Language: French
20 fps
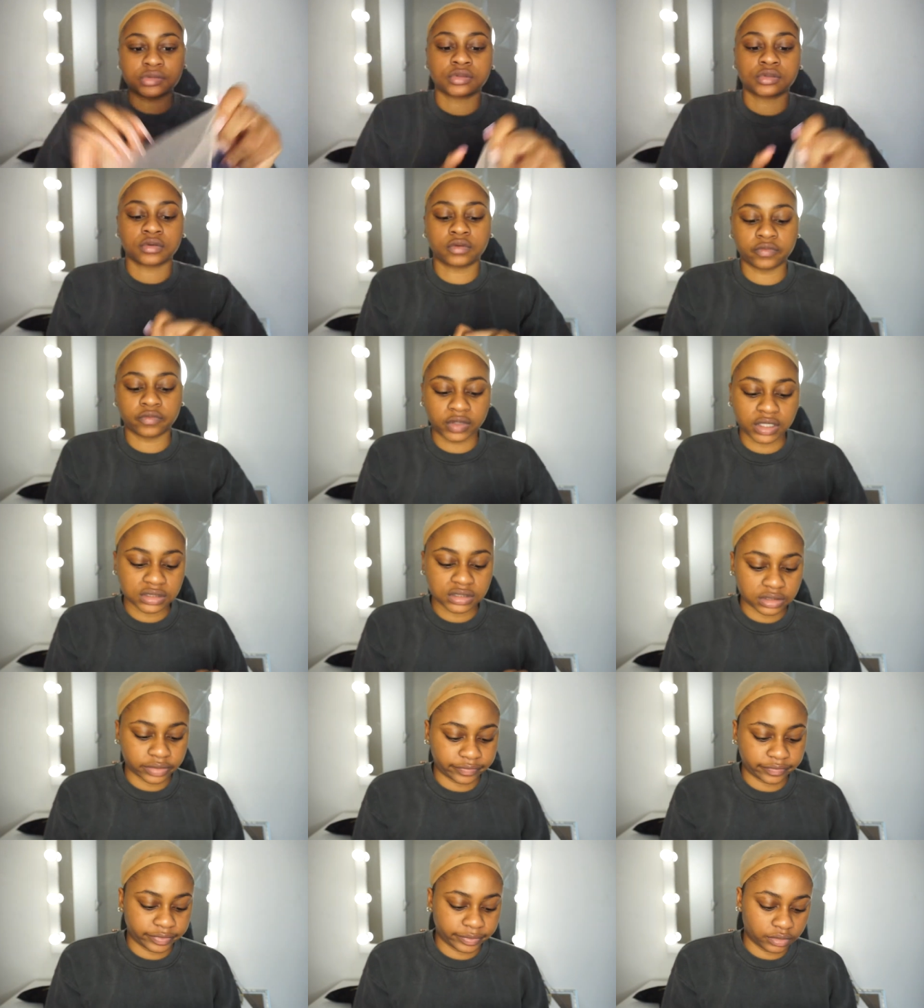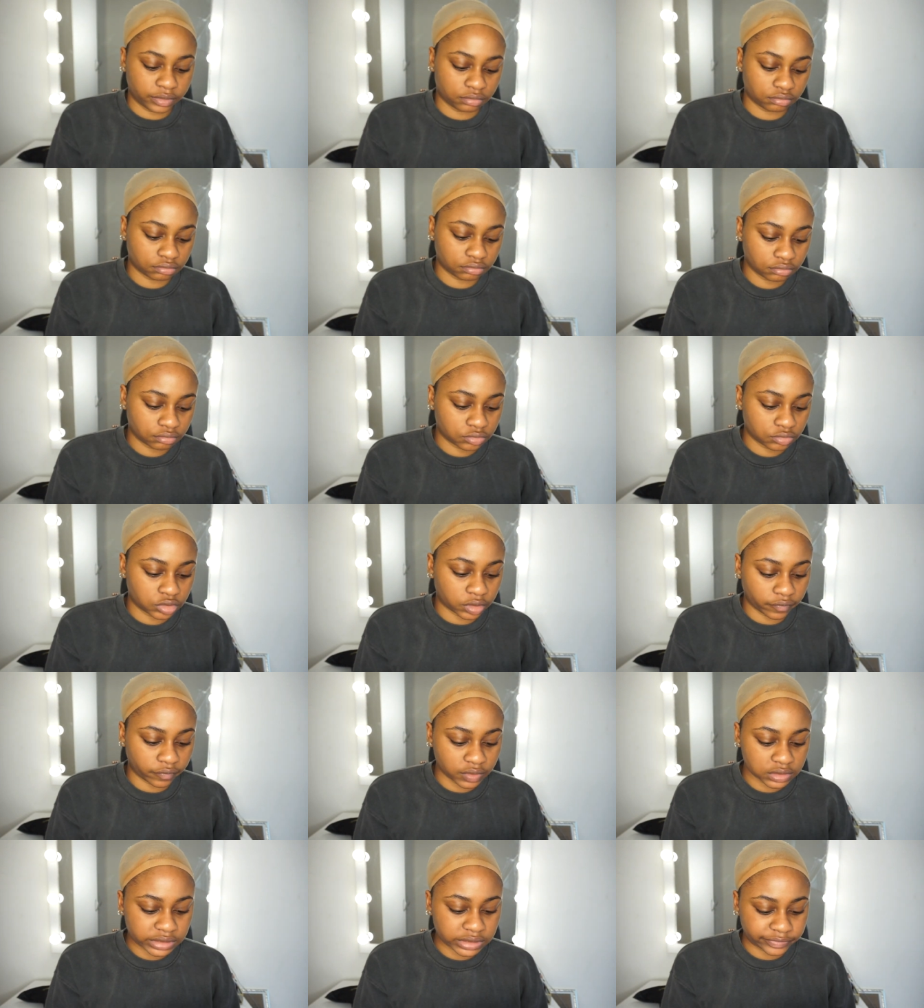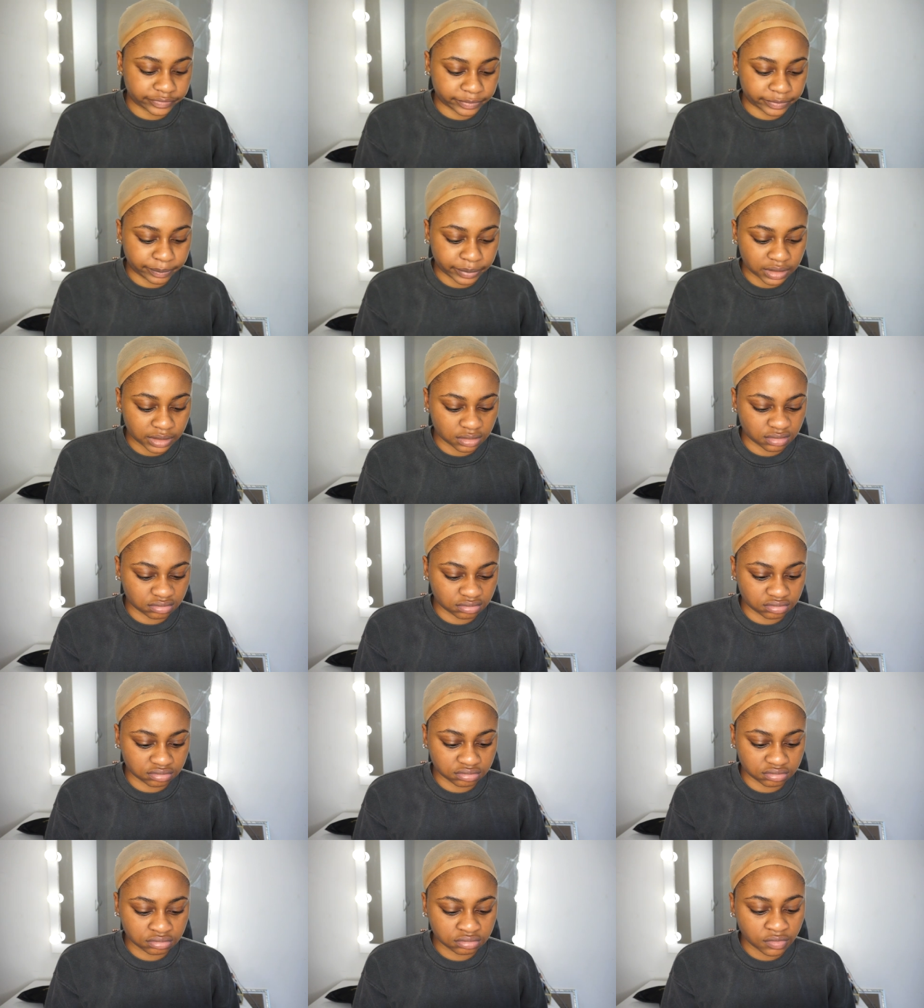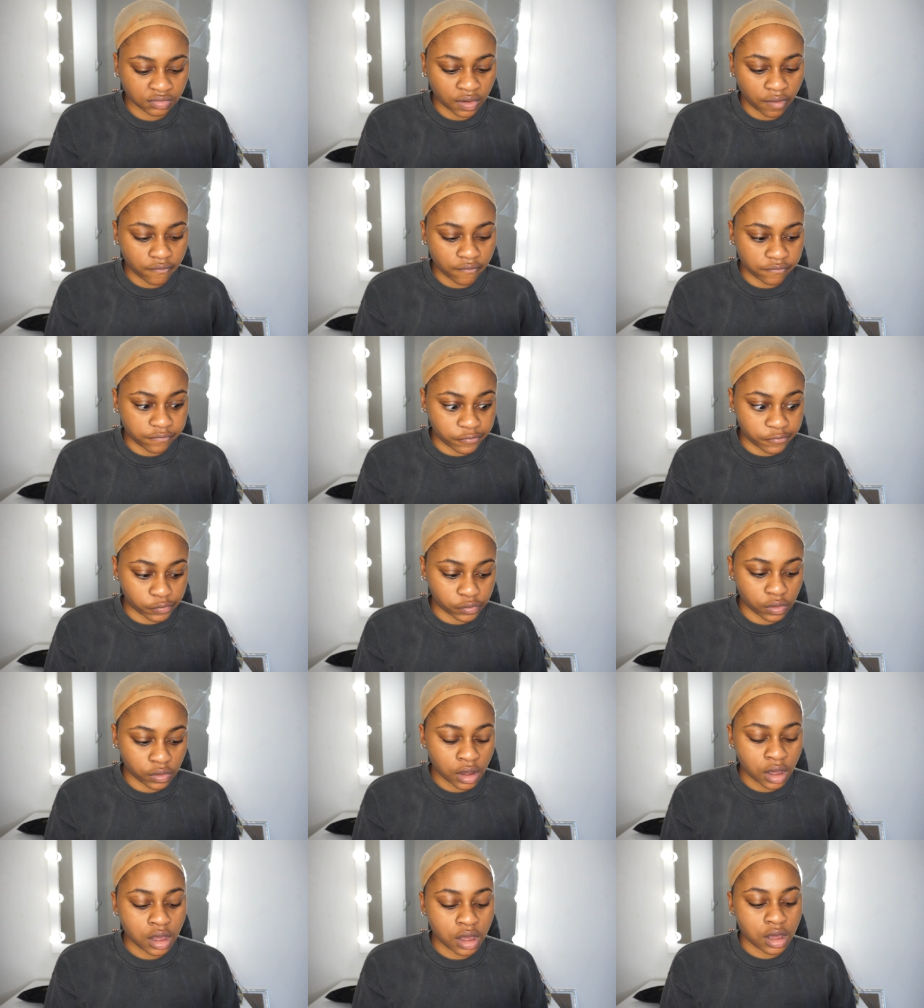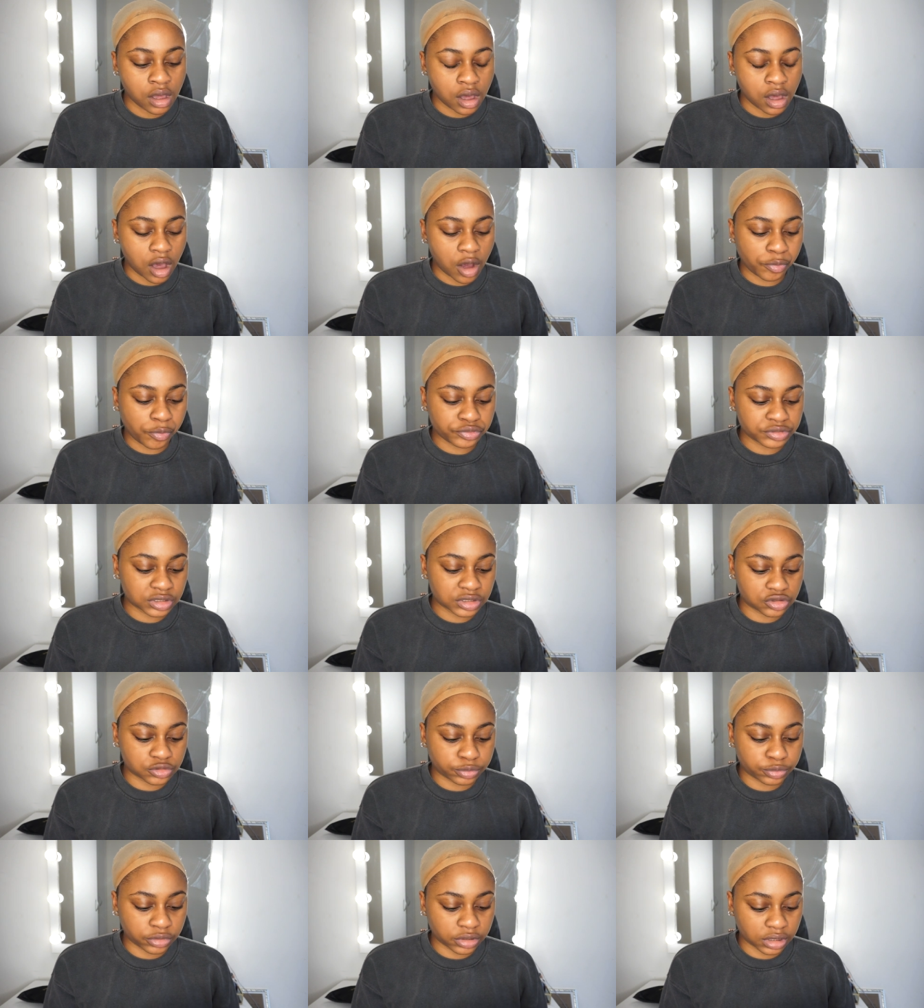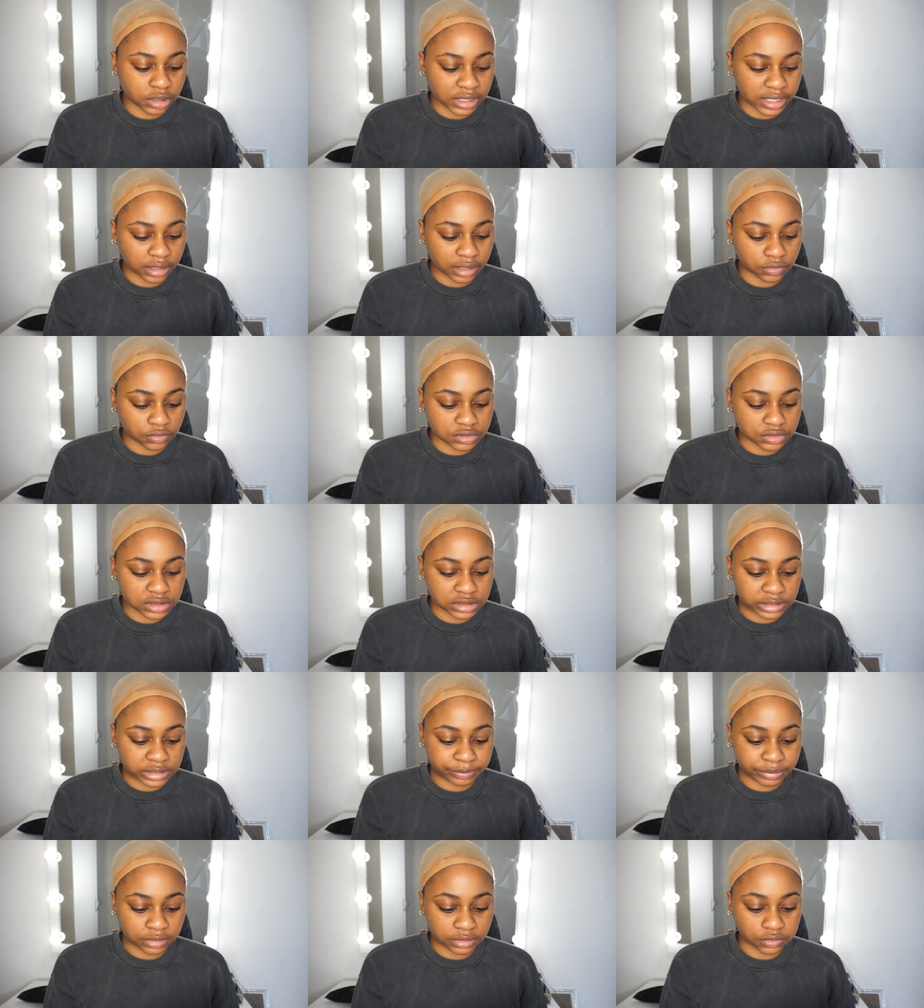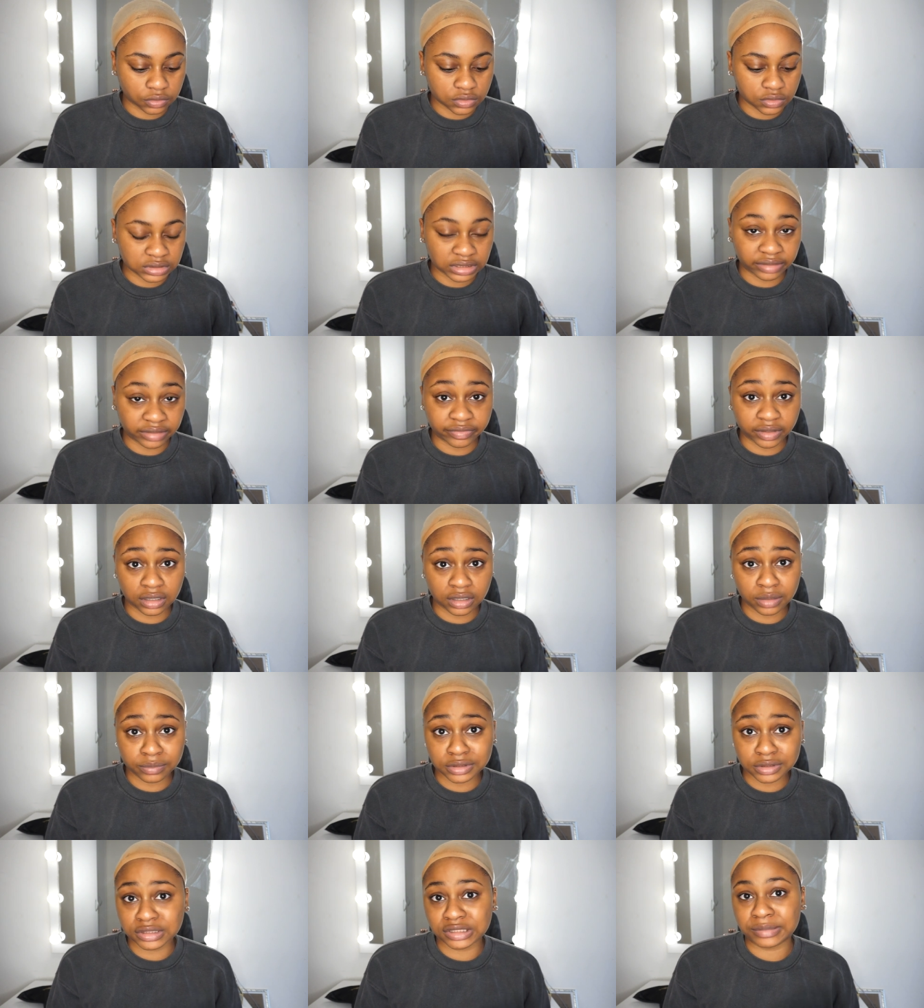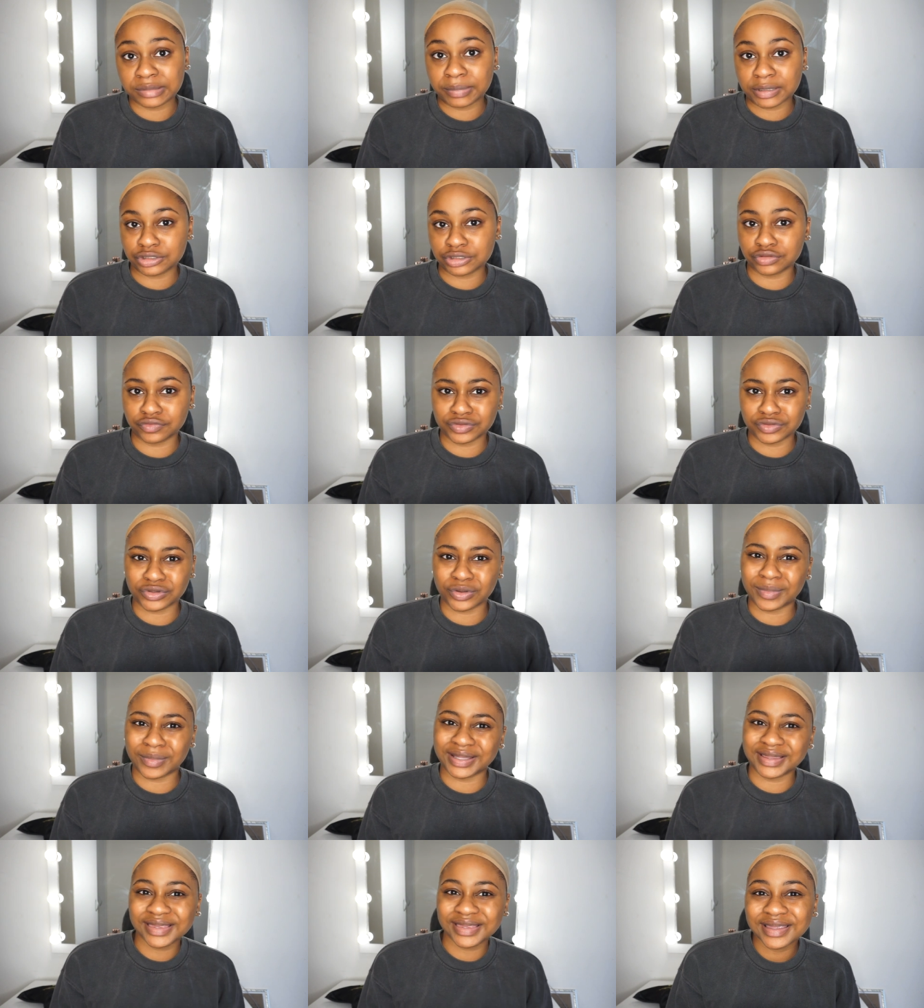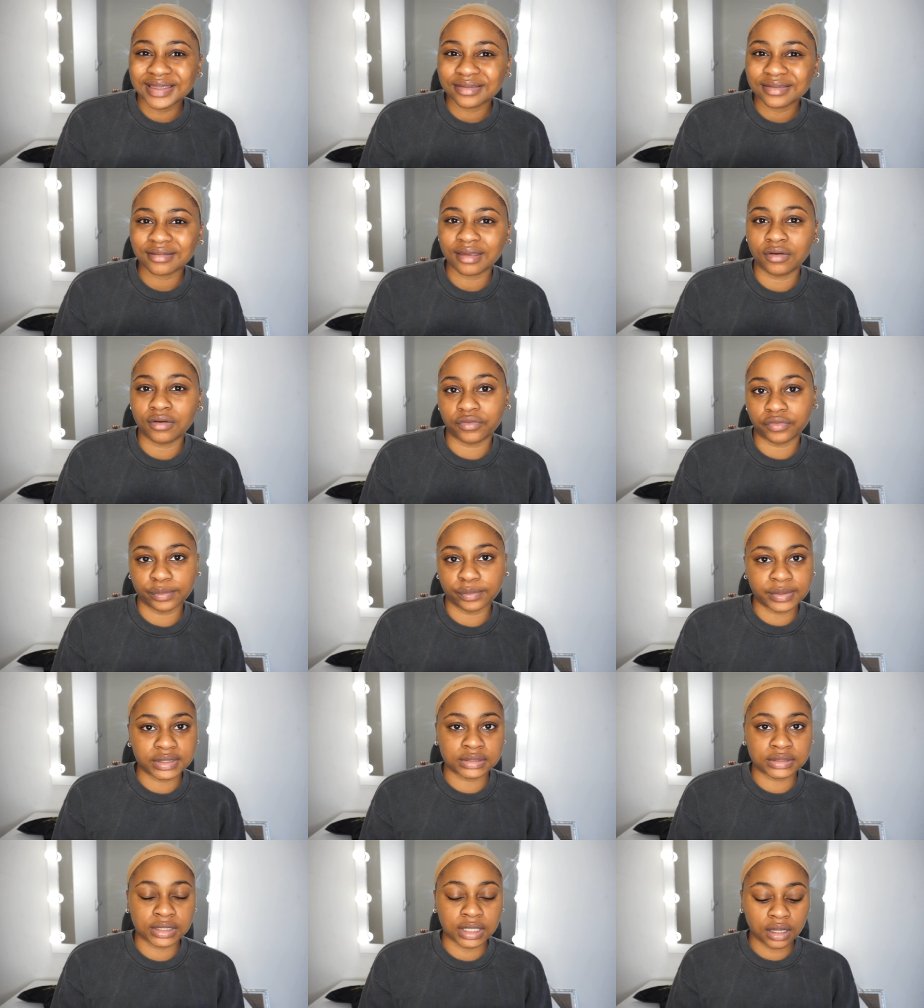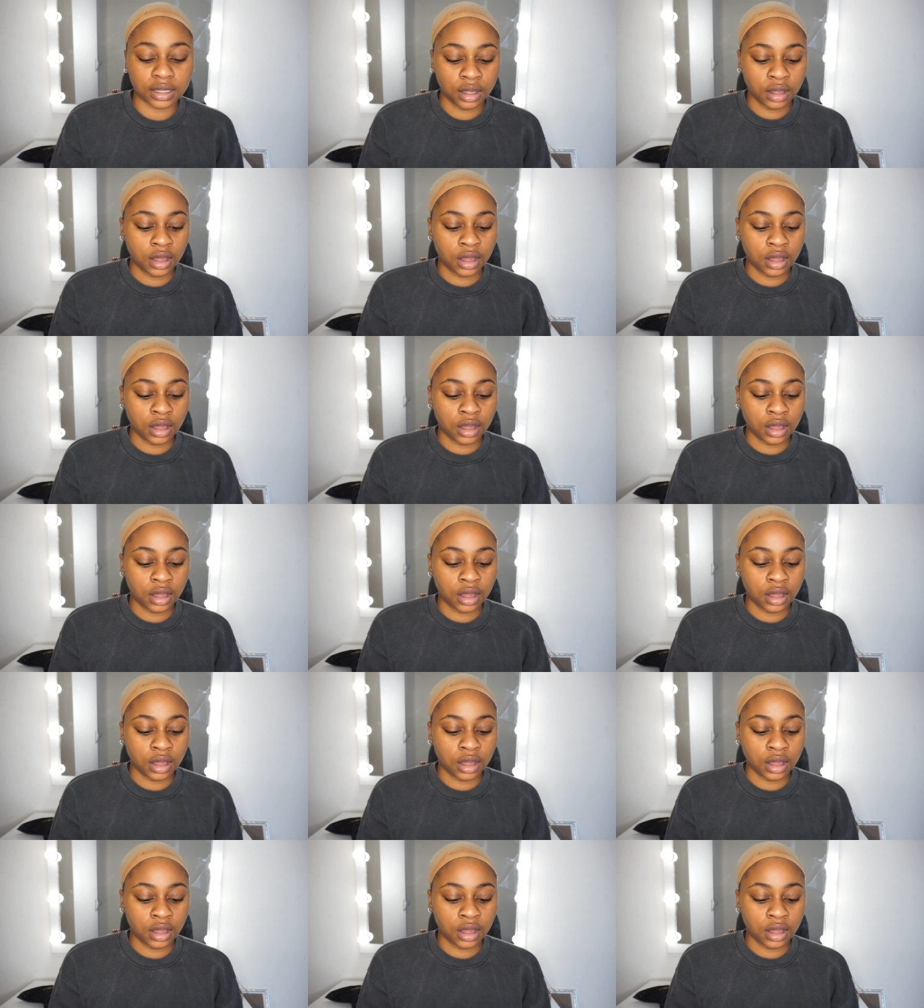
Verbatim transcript: qu'en vrai ça fait ça va ça fait pas faux. En plus c'est du bleu clair donc si j'ai payé trop ça va faire comme si j'ai pas de cheveux sur ma tête. On veut pas ça.